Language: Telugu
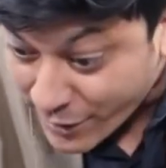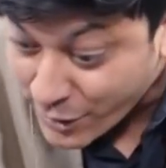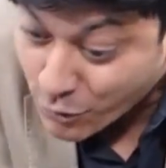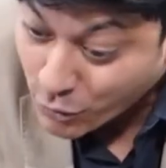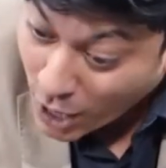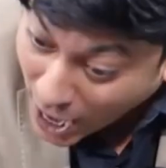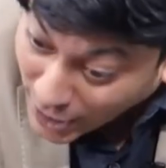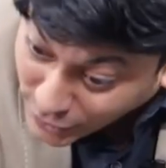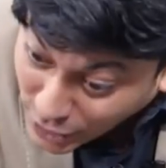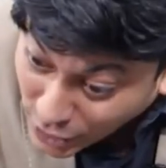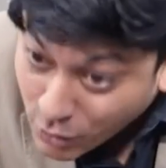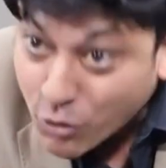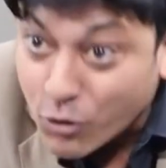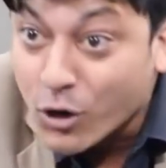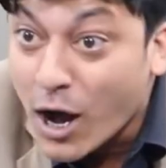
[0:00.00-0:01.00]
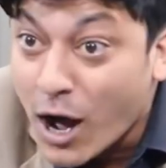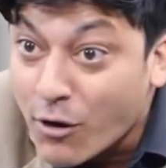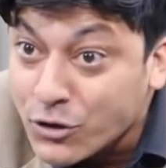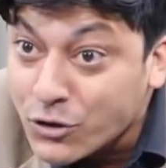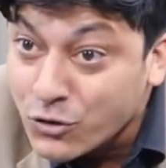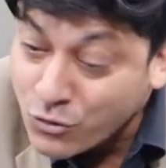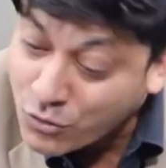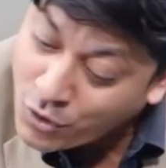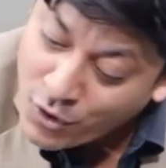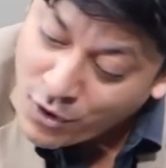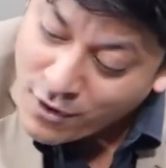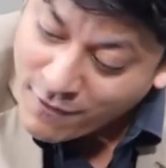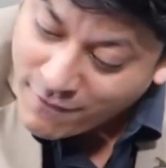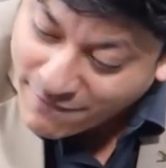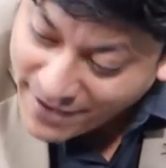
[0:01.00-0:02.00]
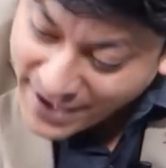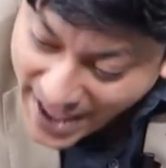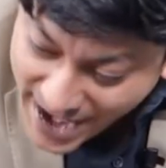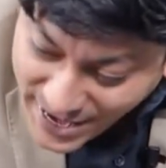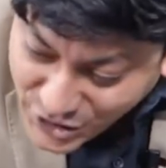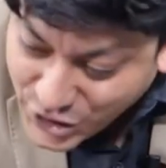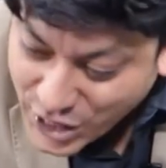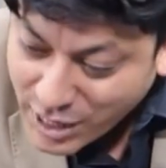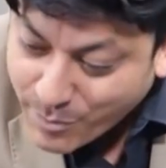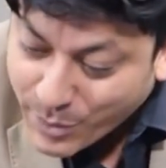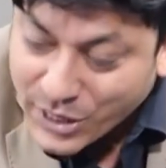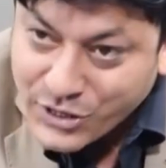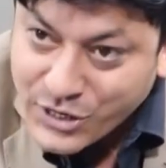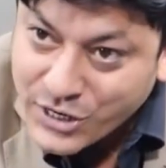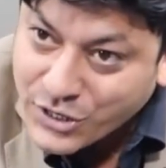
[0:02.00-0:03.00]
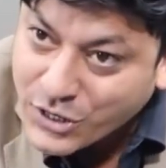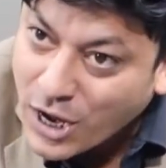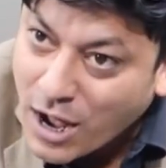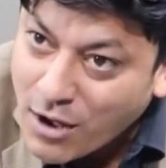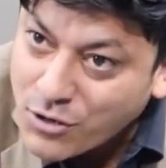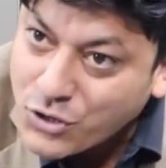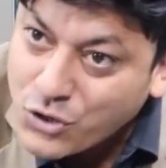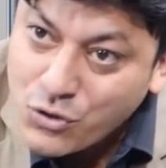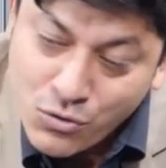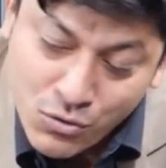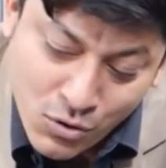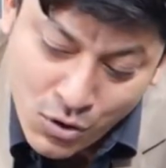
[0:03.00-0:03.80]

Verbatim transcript: వెరీ గుడ్ అడ్డంకులు కావచ్చు ఫినాన్షియల్ ప్రెషర్స్ కావచ్చు